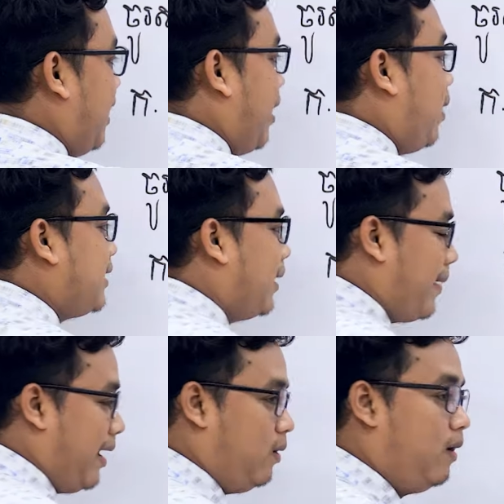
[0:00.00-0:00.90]
đọ chẳng
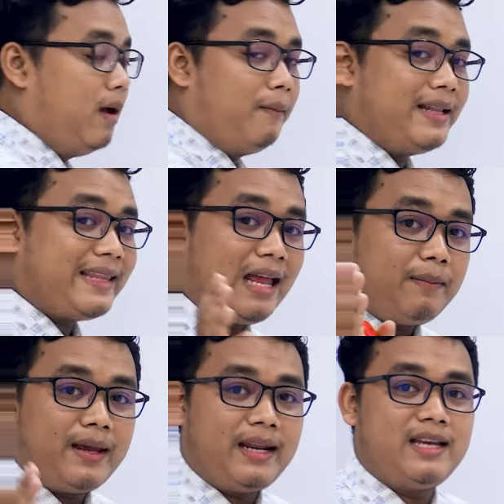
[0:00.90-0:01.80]
màu phần tay p
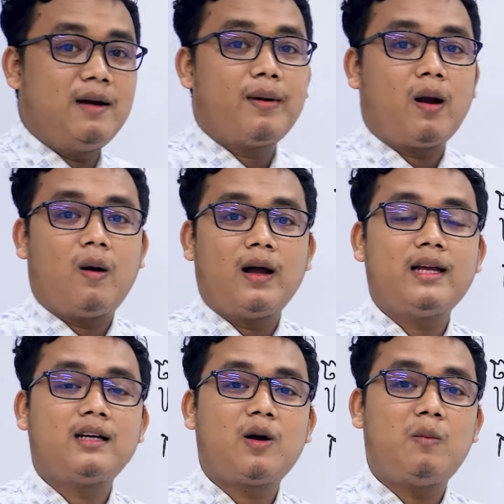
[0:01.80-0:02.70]
để dương và lóng á
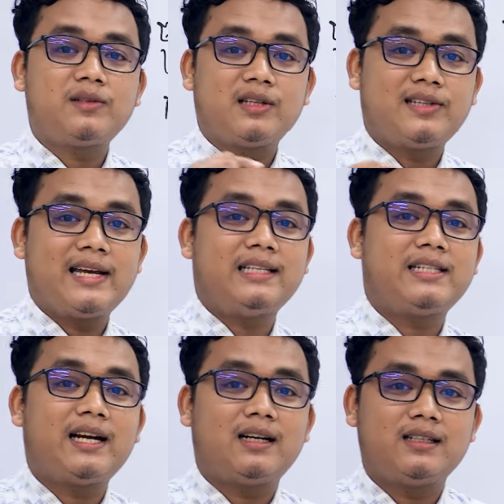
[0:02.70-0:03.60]
công sở xe
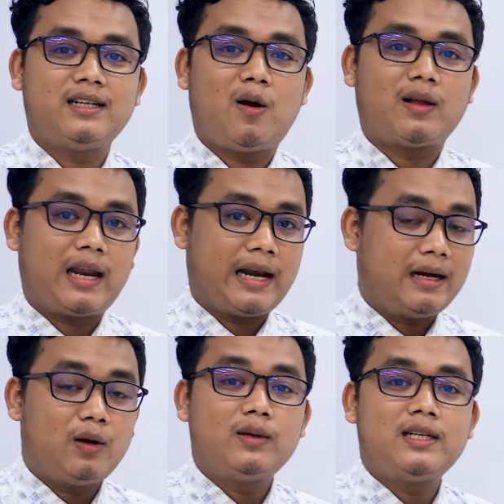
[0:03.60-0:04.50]
chẳng dương khỏi thật đăng
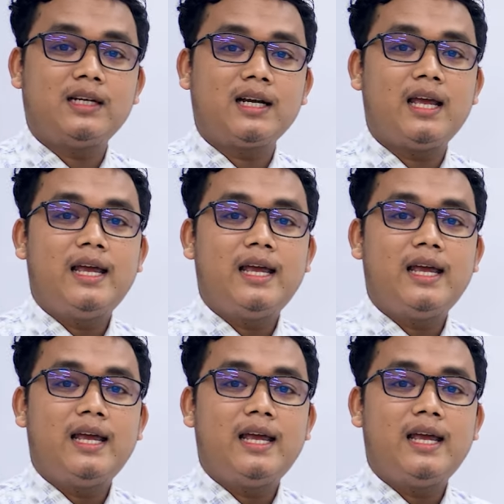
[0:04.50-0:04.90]
khuôn dương á